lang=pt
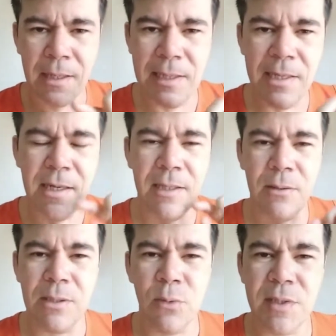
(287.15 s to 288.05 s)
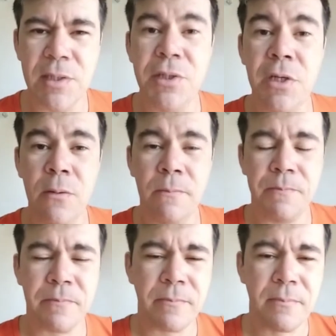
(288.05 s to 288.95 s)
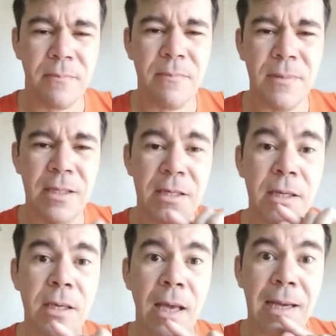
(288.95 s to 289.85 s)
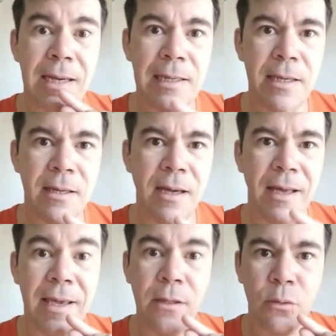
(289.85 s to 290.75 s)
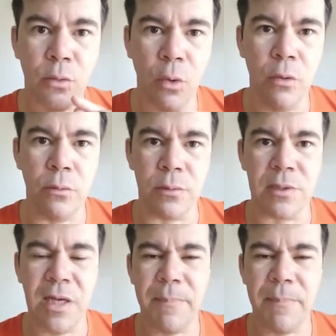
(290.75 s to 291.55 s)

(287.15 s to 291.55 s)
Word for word: Clica no sininho e clica em todos, tá?